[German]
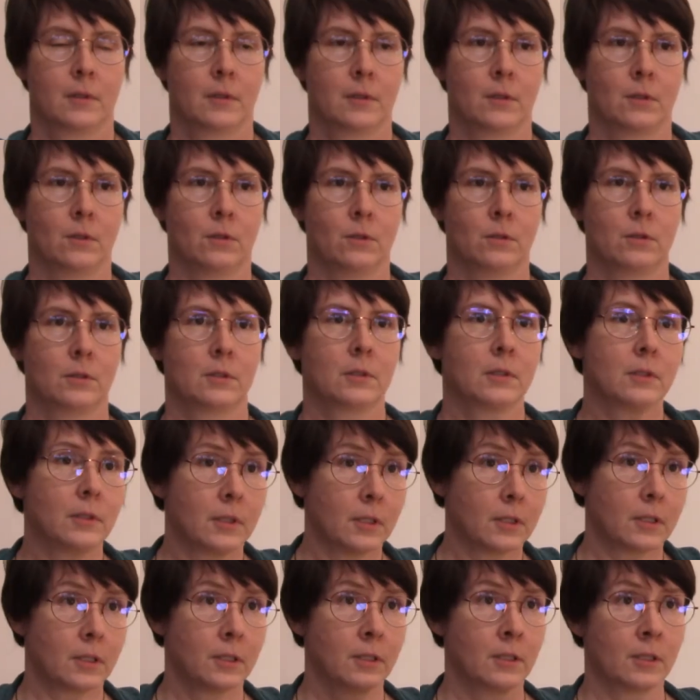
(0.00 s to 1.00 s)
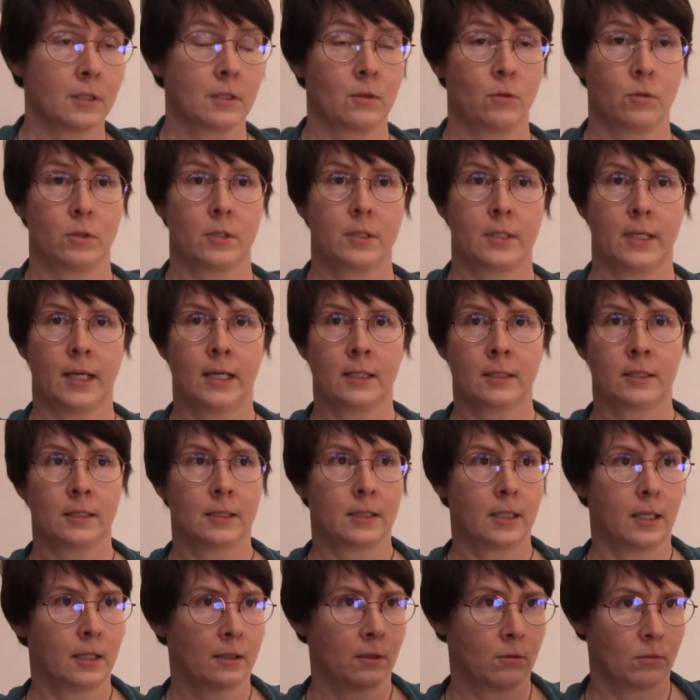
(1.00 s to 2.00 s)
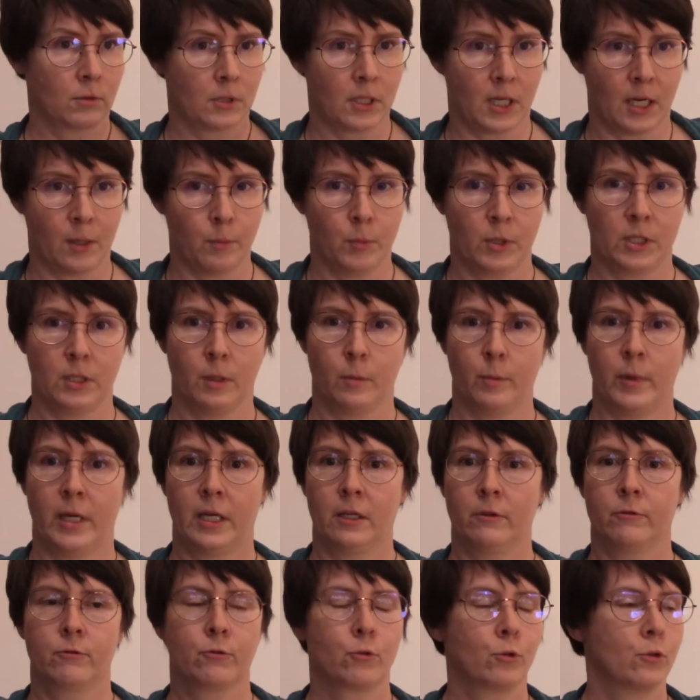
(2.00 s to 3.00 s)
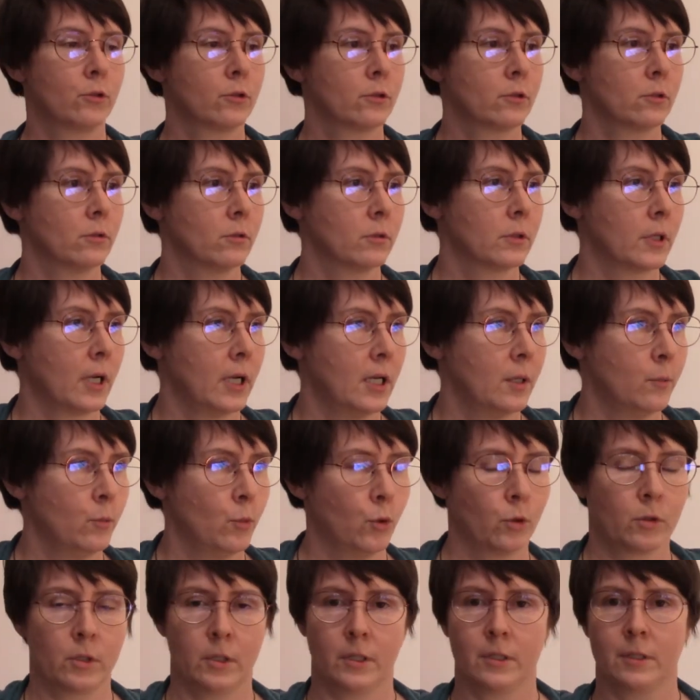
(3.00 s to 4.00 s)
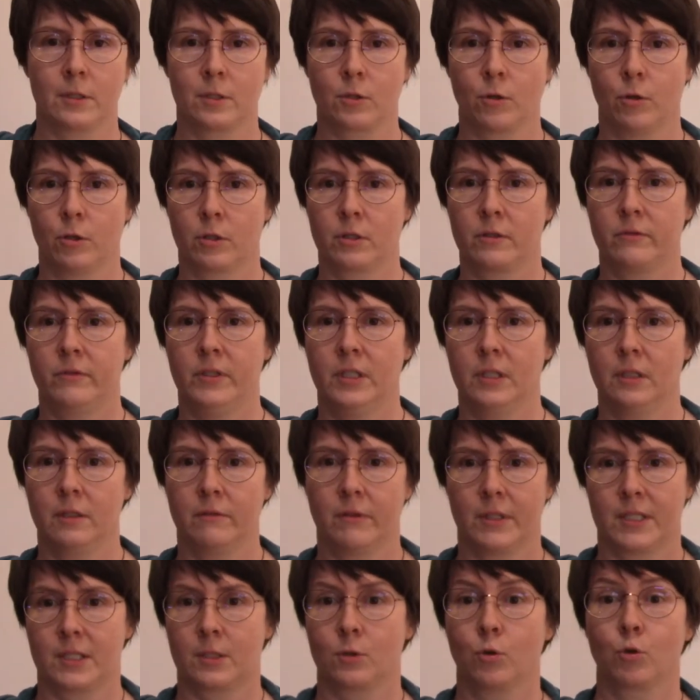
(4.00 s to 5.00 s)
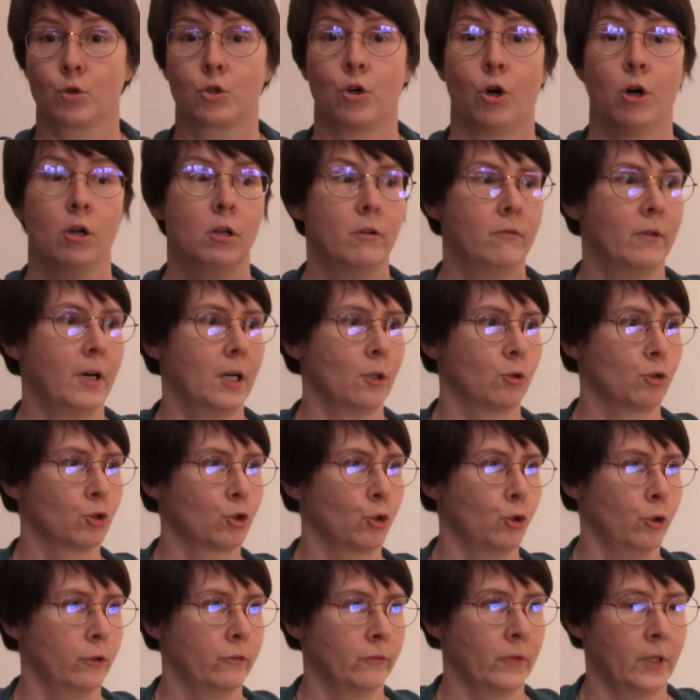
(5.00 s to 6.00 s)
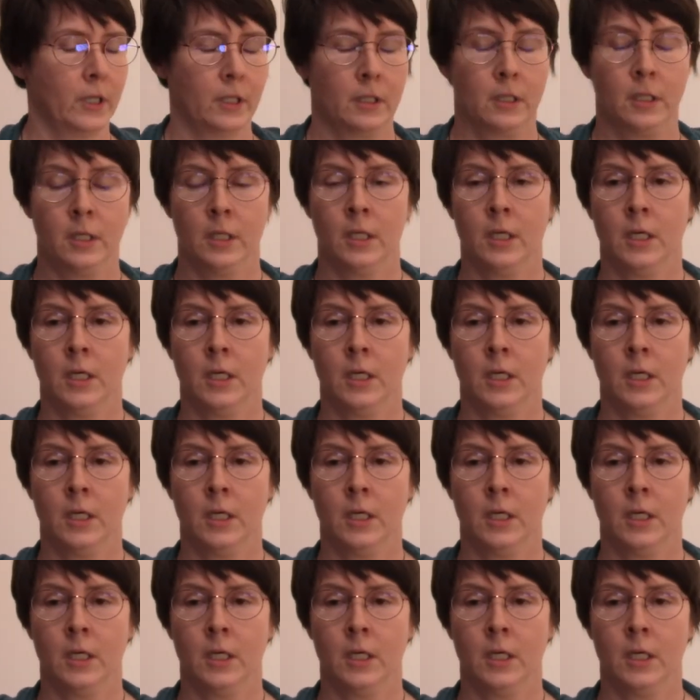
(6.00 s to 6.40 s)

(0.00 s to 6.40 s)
Und die sind jetzt durchs Land gegangen und kamen mit einer Menge Früchte und allem möglichen Zeugs wieder, was so toll war und schön war.